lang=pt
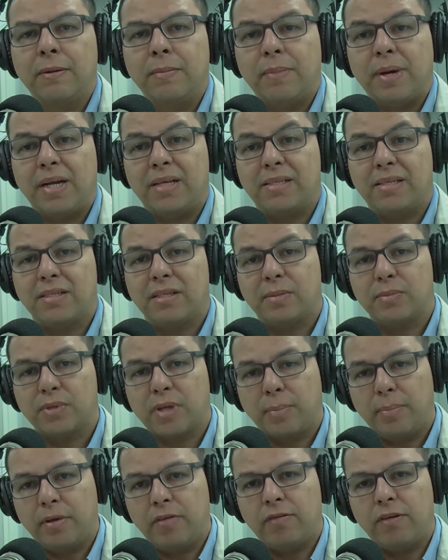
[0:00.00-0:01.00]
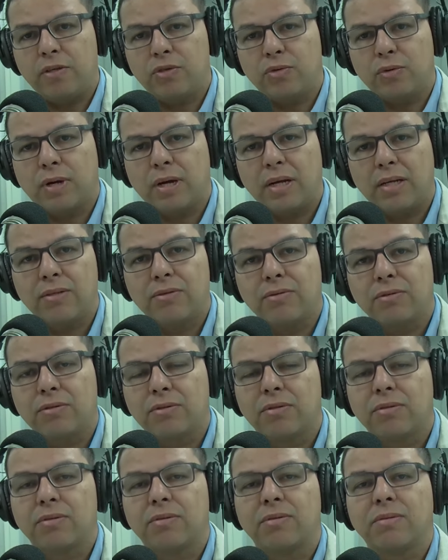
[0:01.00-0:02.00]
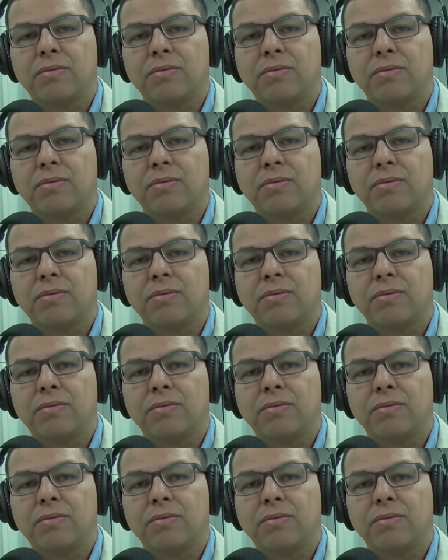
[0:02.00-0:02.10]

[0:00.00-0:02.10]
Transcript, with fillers: Para que sejamos aperfeiçoados,